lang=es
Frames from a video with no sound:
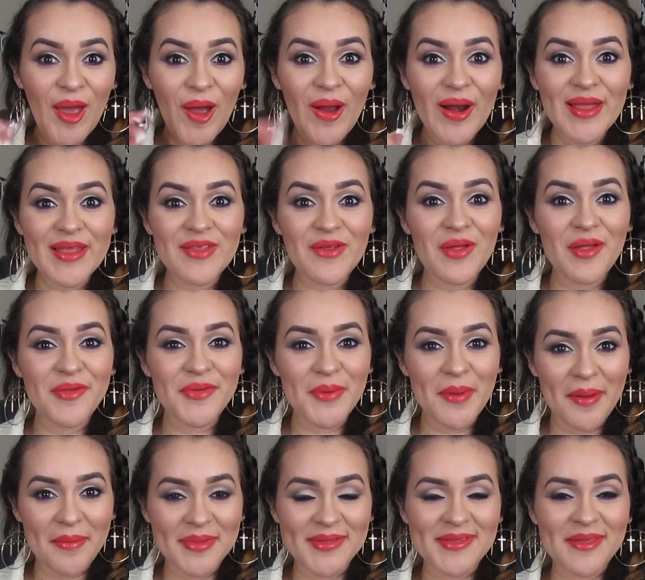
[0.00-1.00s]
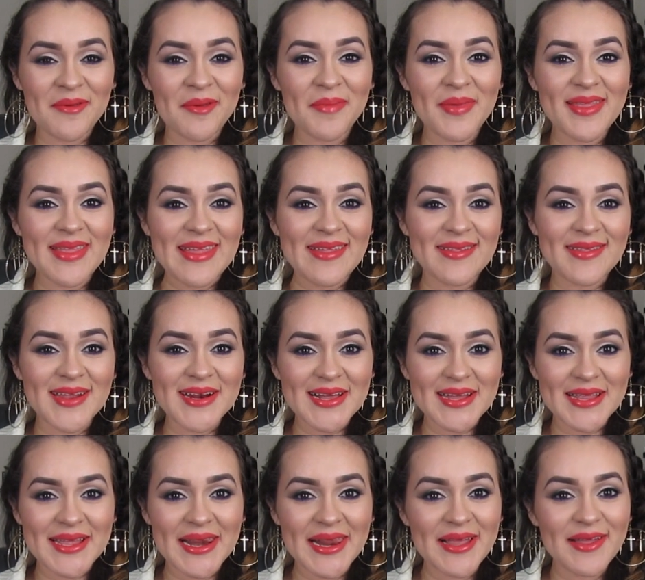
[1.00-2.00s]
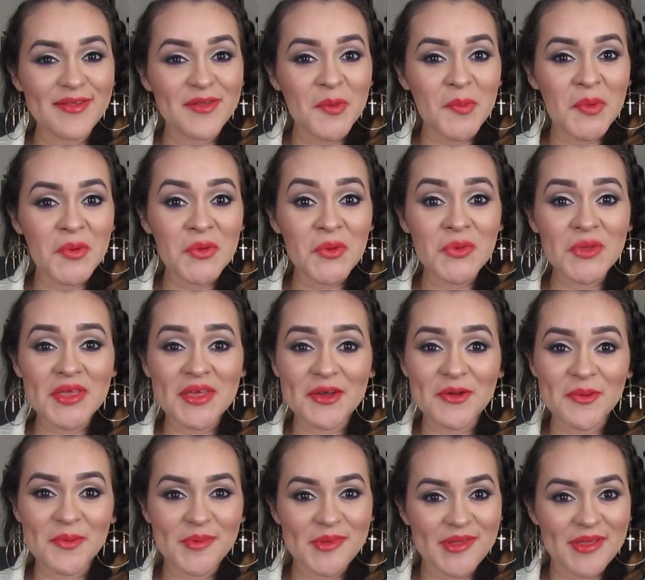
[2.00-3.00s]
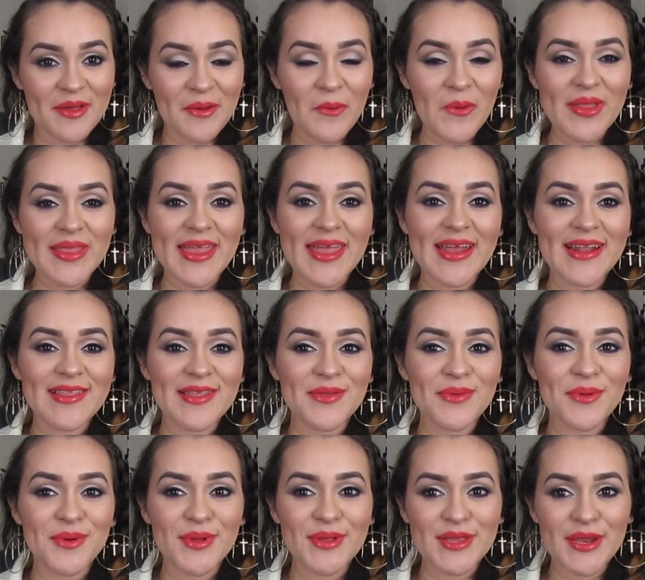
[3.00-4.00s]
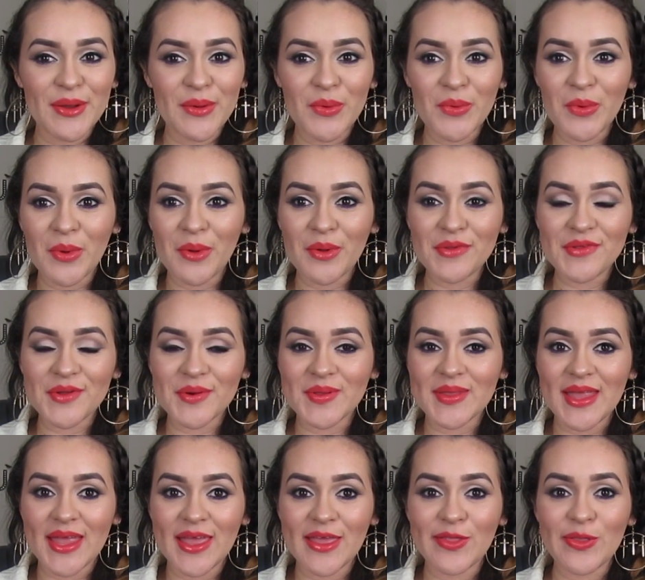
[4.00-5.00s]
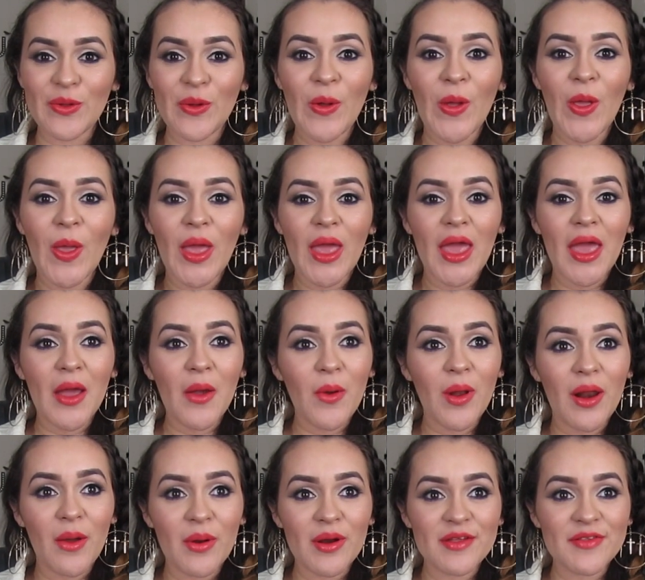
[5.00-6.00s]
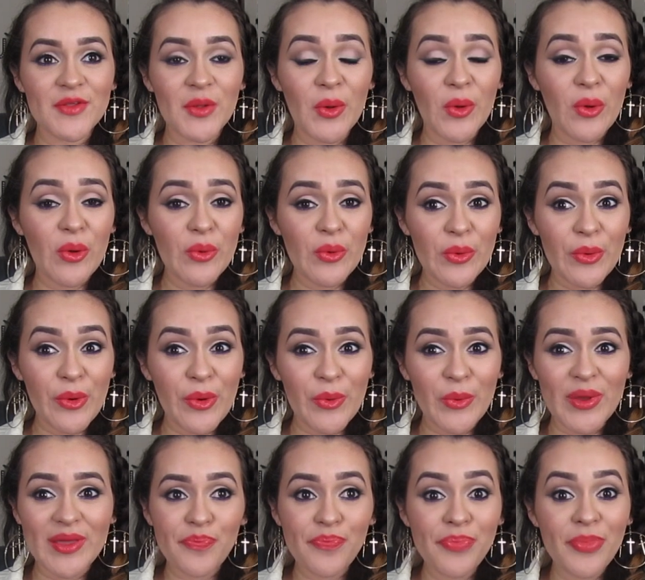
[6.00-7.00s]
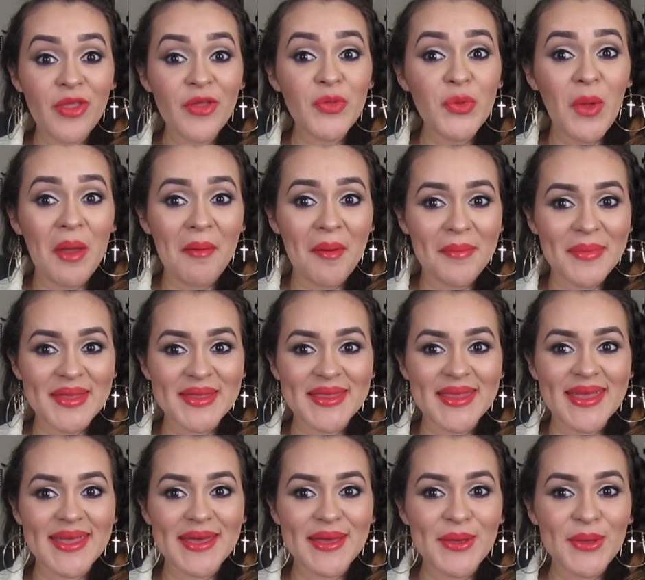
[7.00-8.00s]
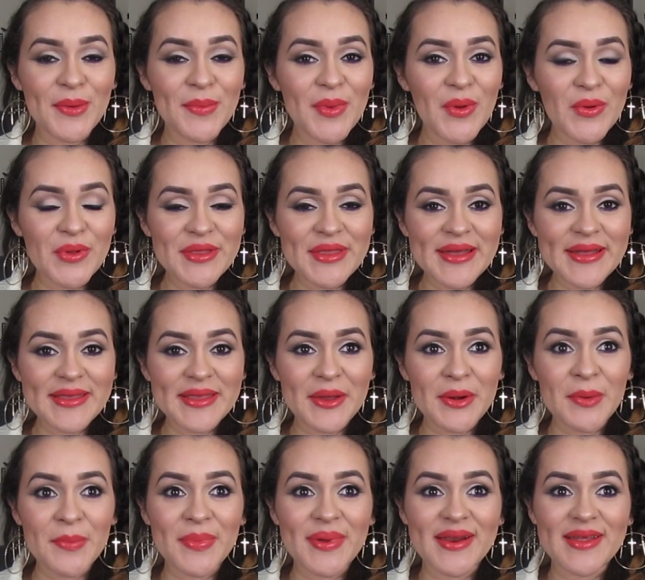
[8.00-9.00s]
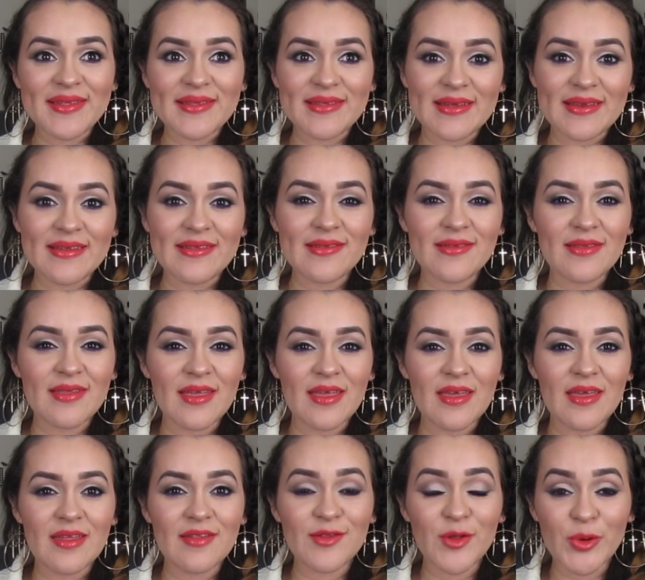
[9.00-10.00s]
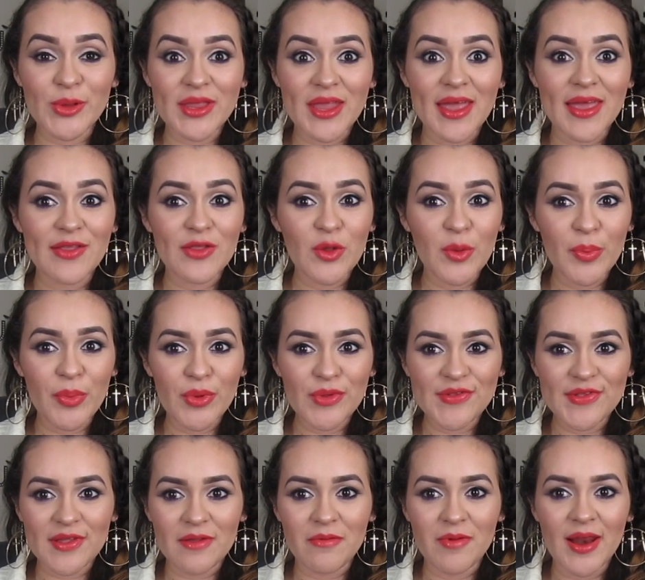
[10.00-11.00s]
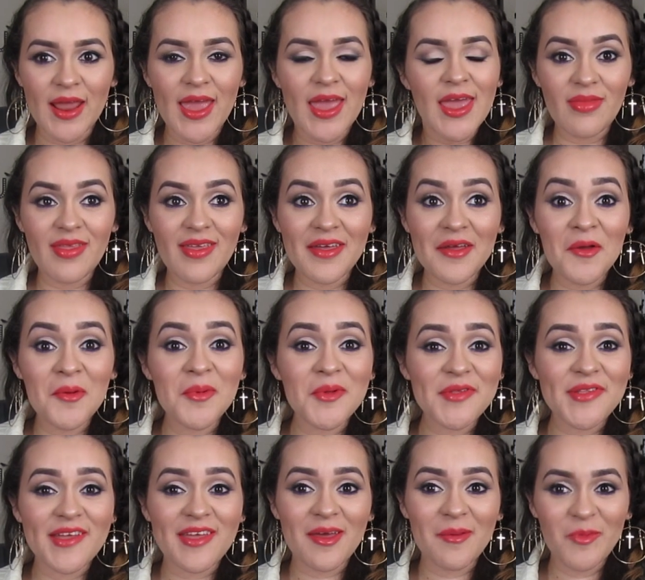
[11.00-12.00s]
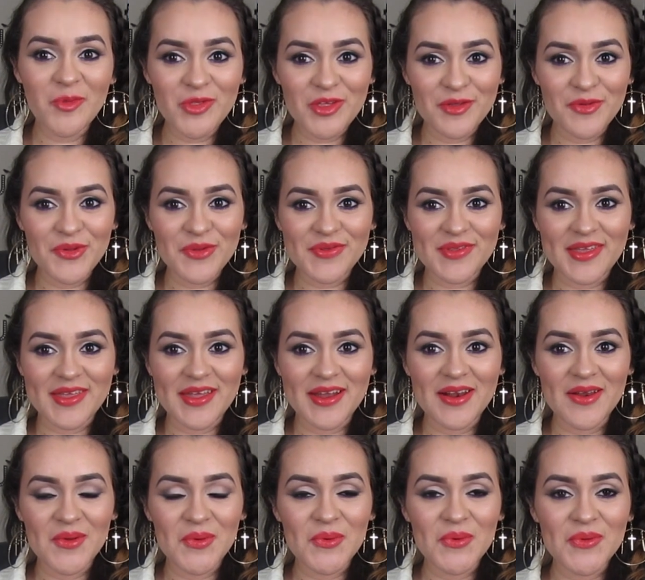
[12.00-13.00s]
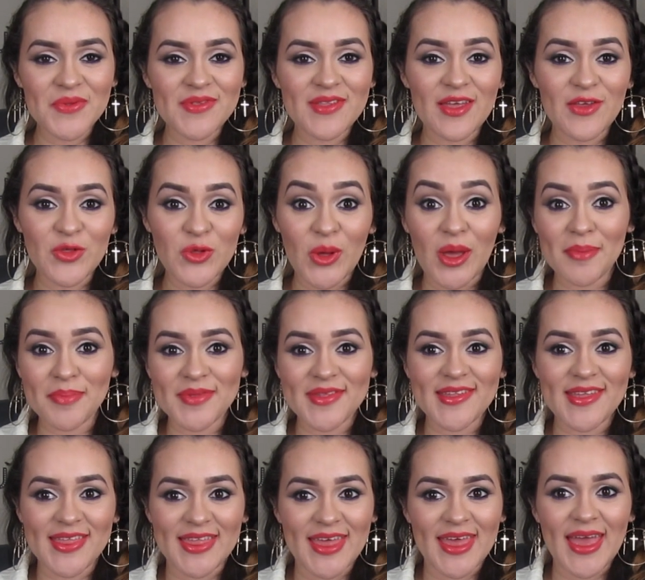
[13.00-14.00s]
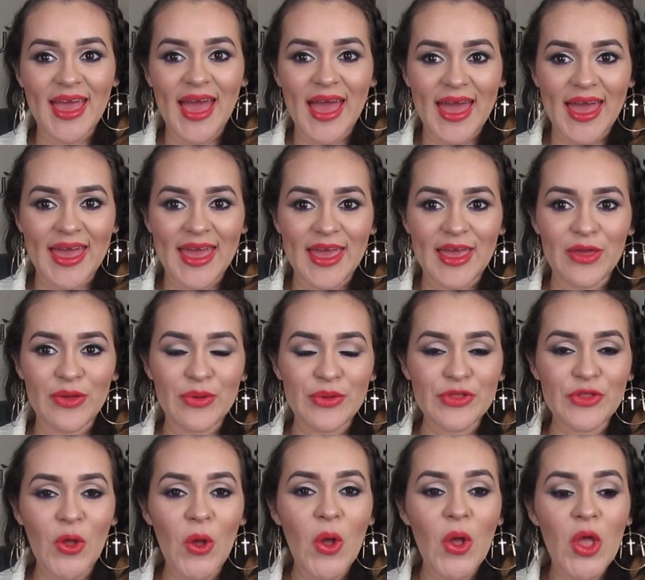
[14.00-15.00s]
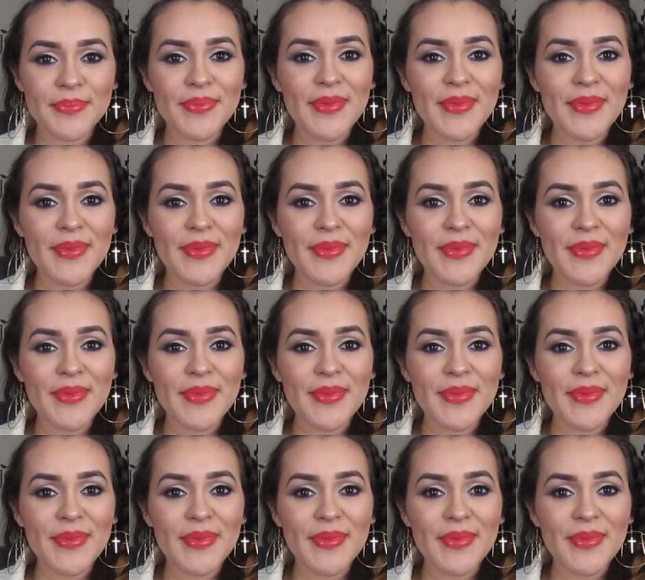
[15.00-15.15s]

Hola a todas, nuevamente bienvenidas al canal. En esta oportunidad, como se dan cuenta en el título, traigo un nuevo sorteito en colaboración con Runway. Nuevamente ellos me contactaron para hacer este sorteito posible como sé que a muchas de ustedes les gusta, yo accedí a ello, ¿no?